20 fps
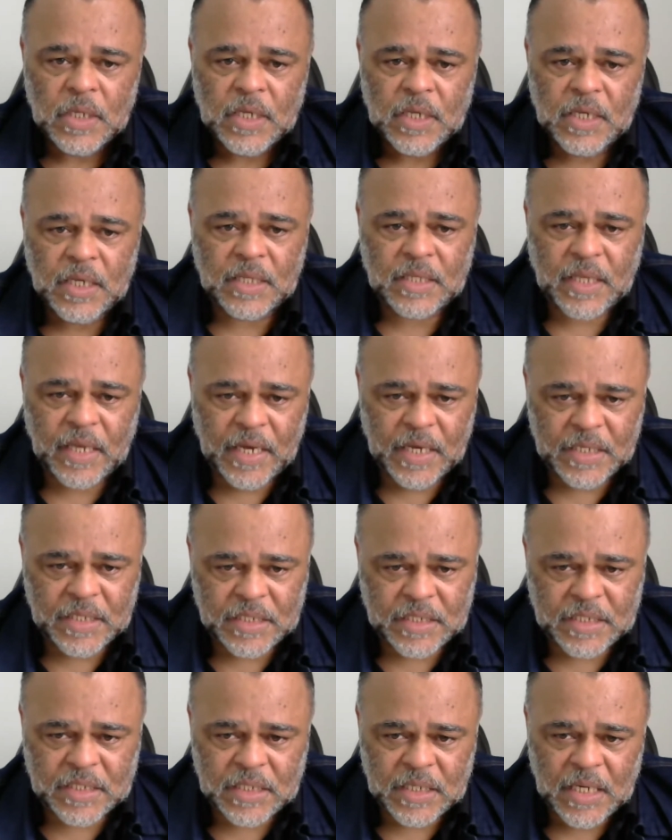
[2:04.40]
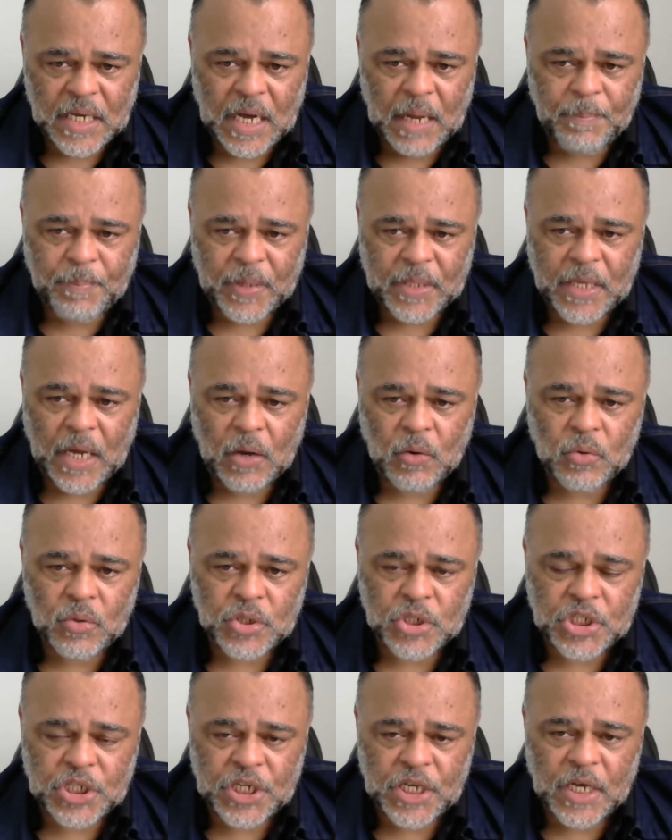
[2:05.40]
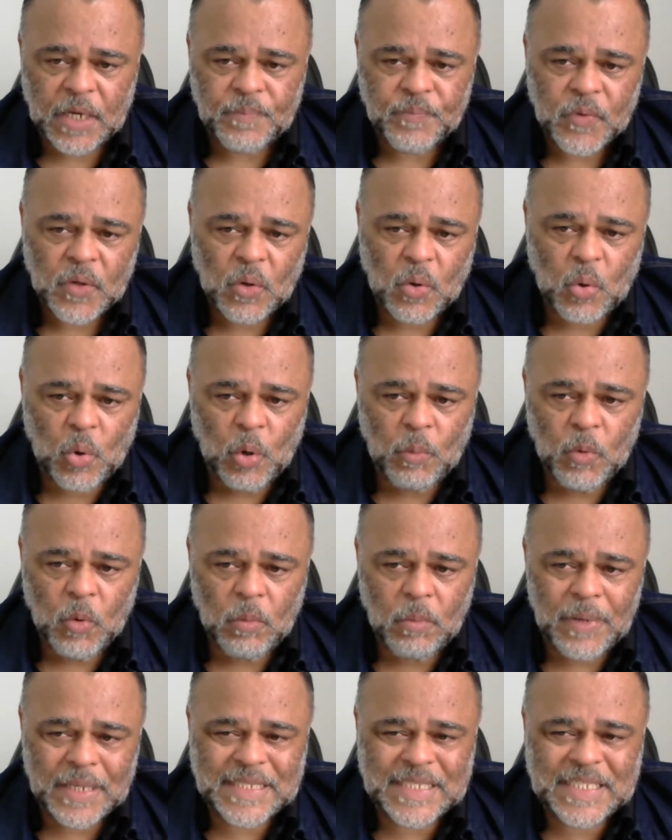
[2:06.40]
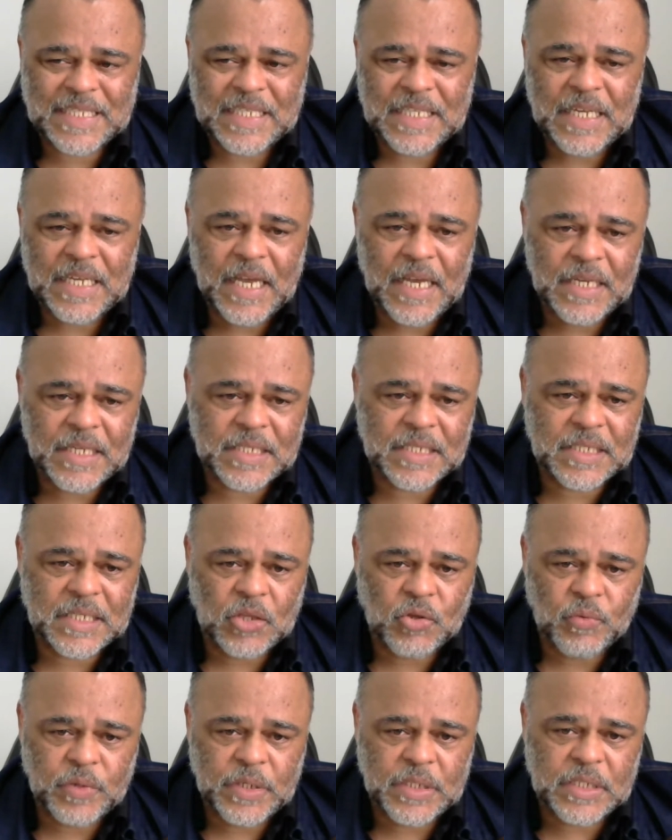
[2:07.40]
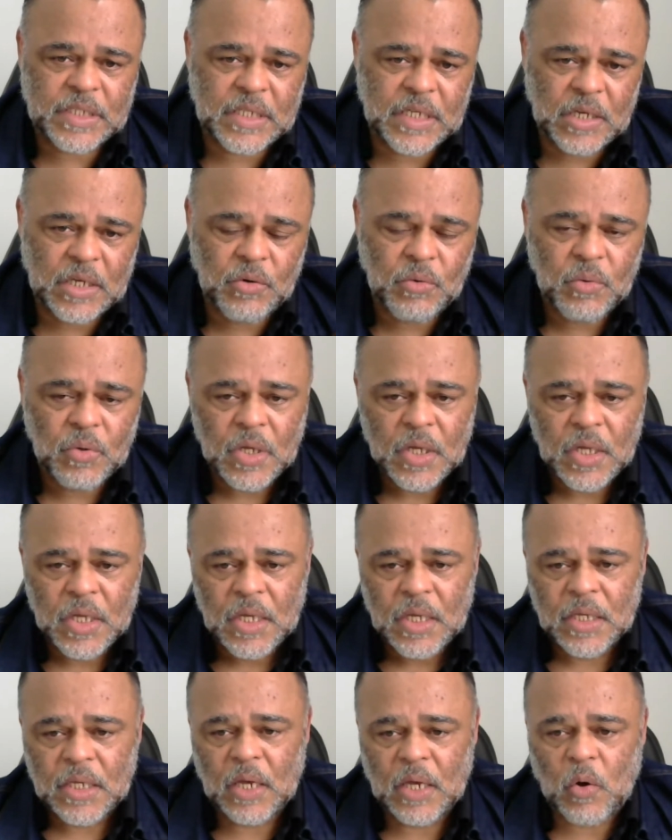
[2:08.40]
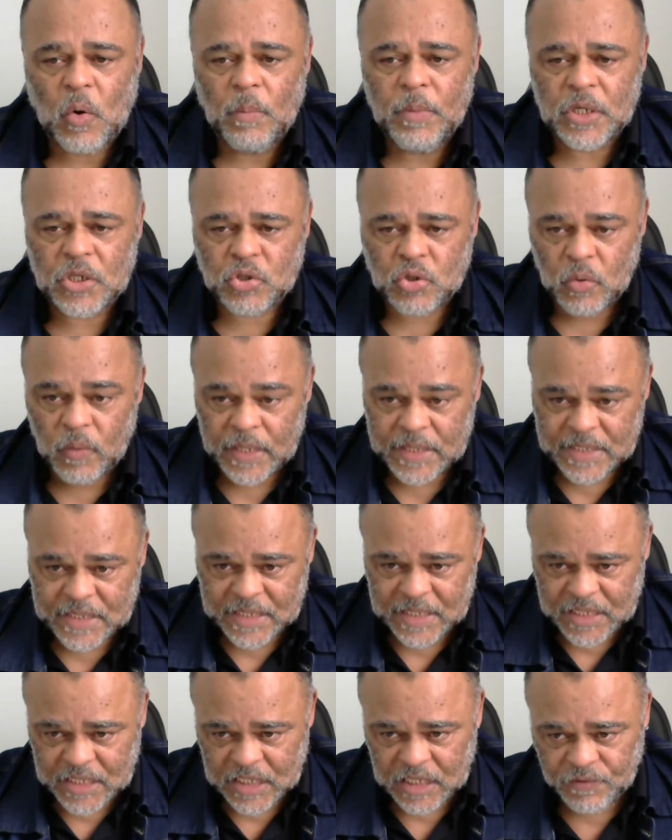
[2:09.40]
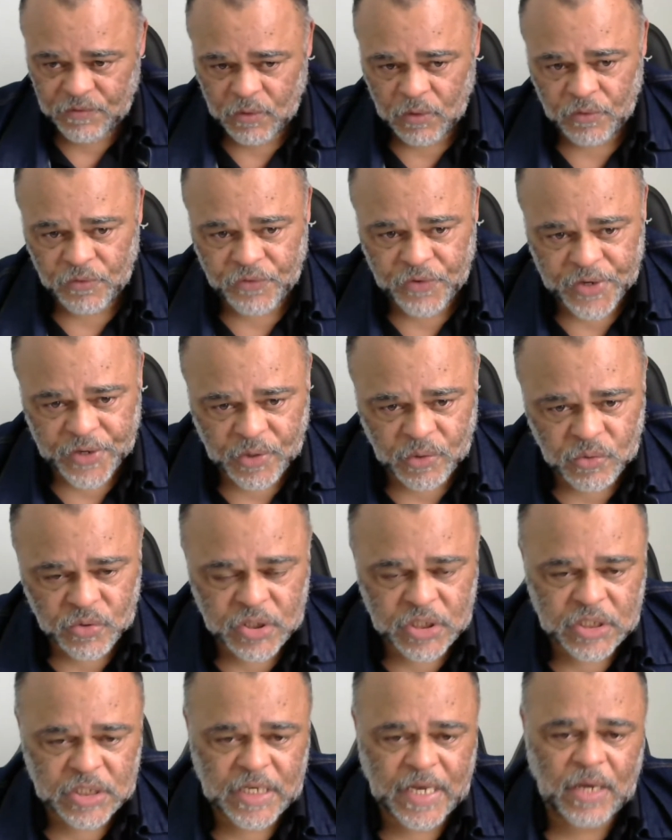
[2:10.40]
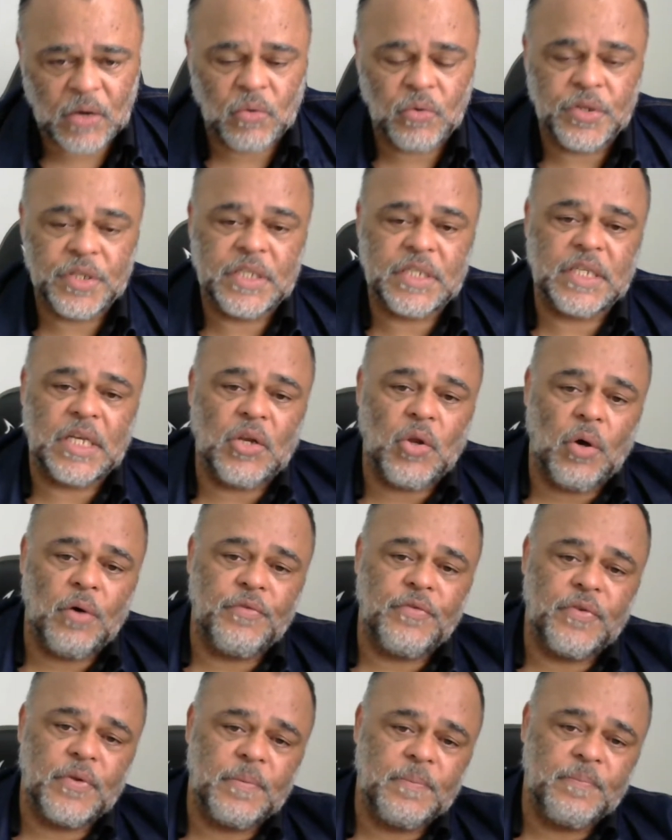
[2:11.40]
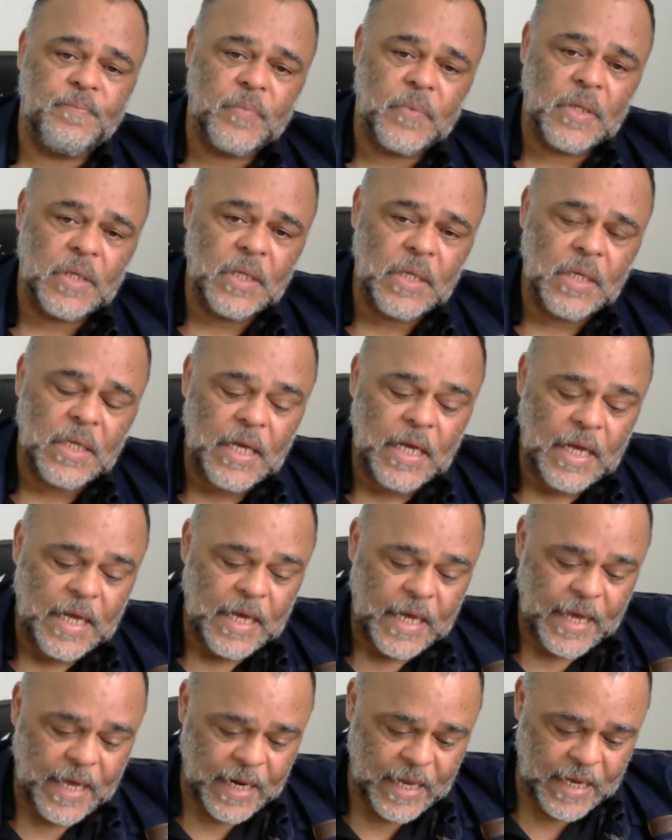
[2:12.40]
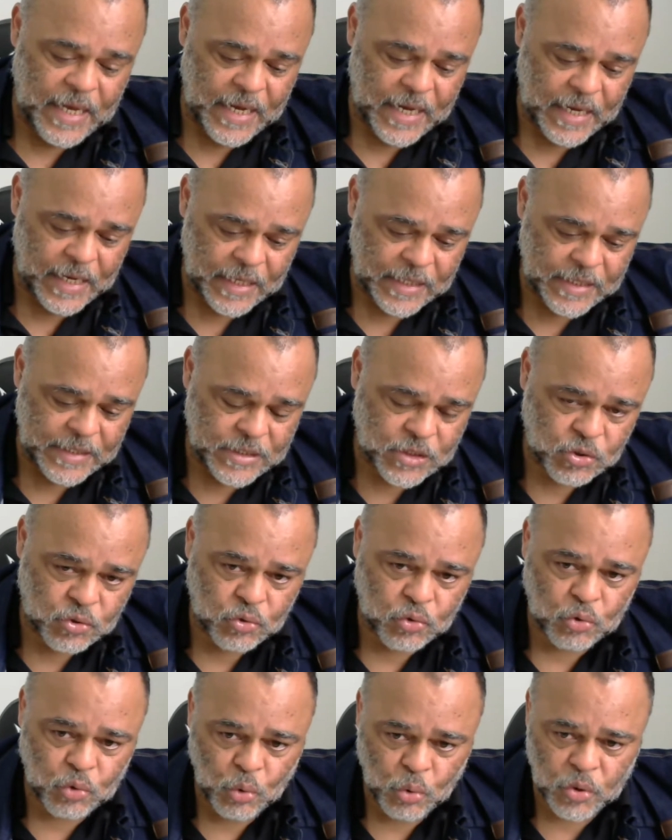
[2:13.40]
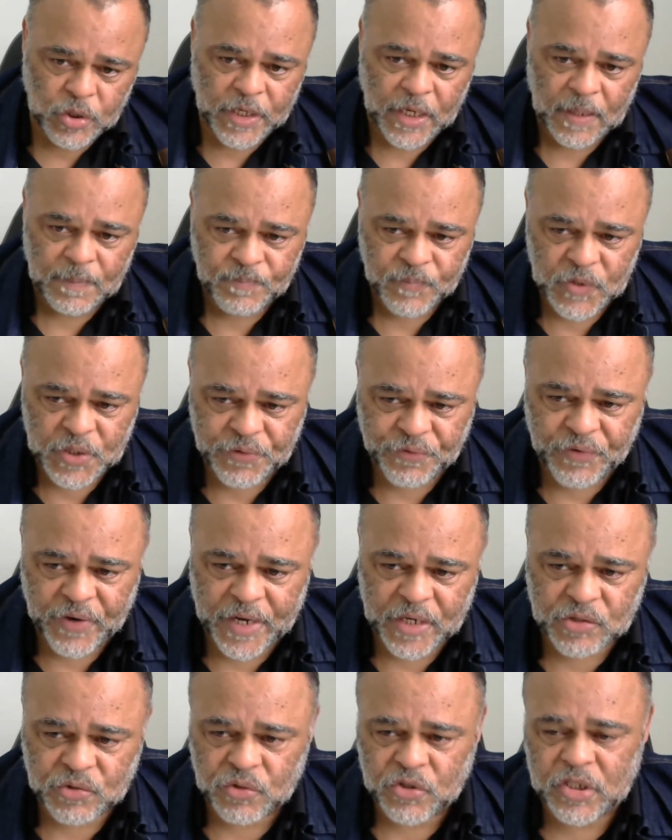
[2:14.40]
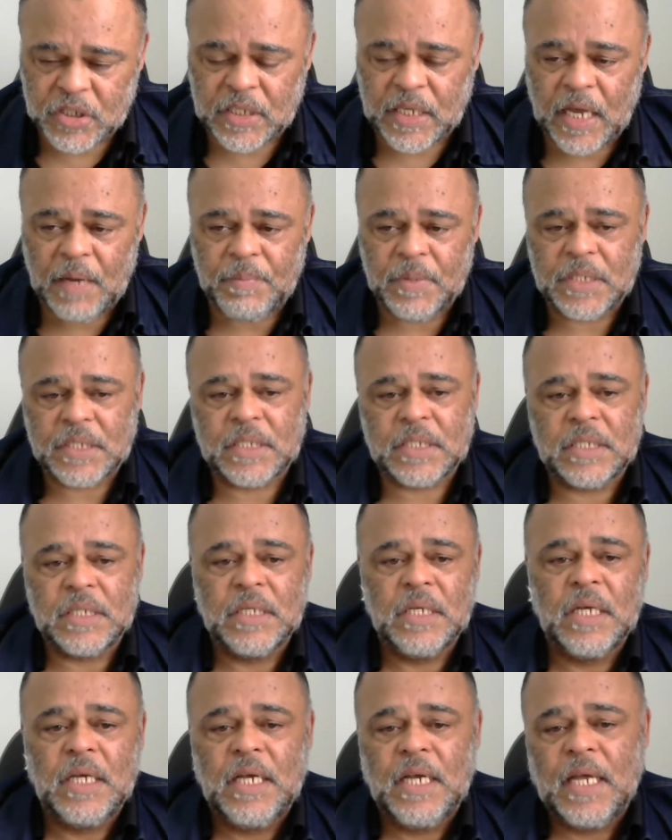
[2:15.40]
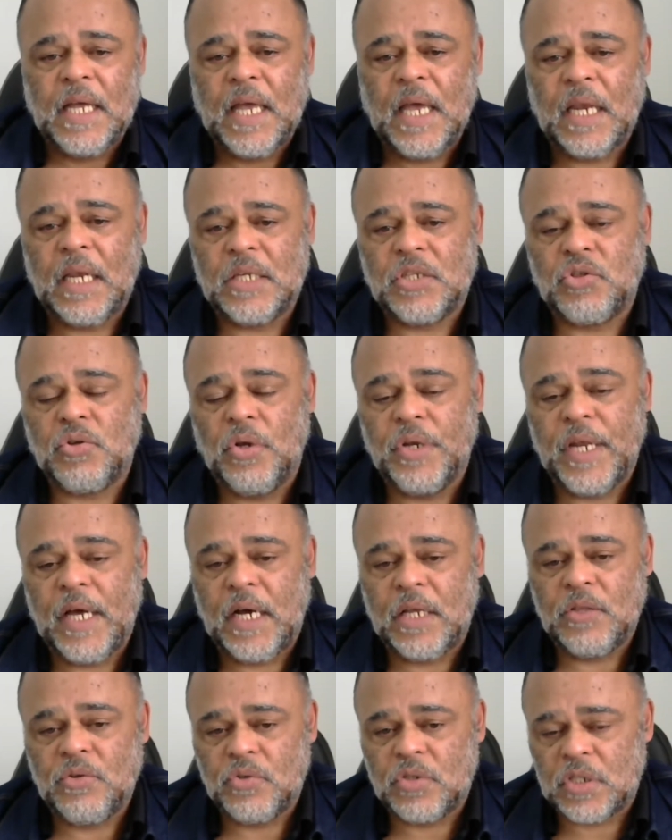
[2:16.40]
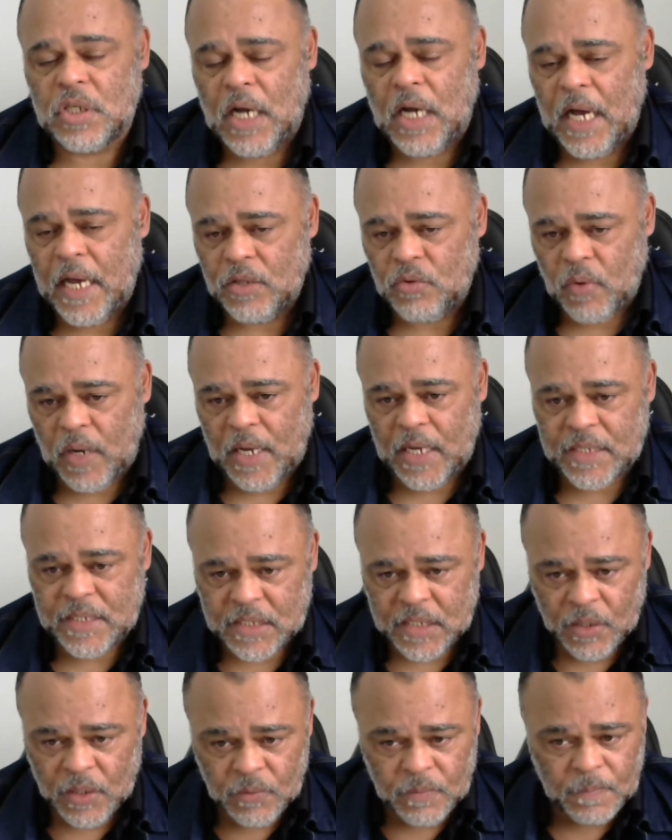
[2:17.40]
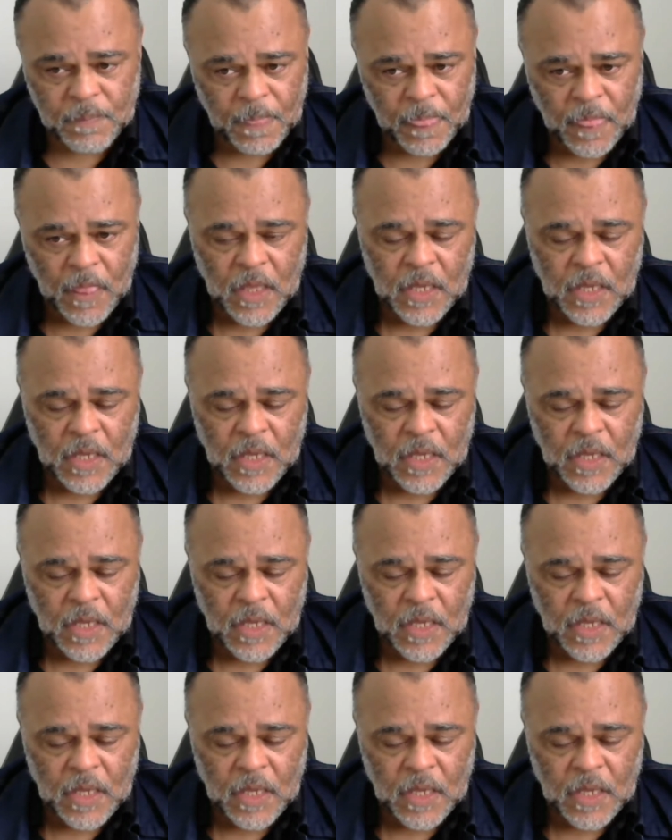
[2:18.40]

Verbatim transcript: Entende-se a pedagogia como uma ciência do ensino que começou a se desenvolver no século XIX. Ela estuda diversos temas relacionados à educação,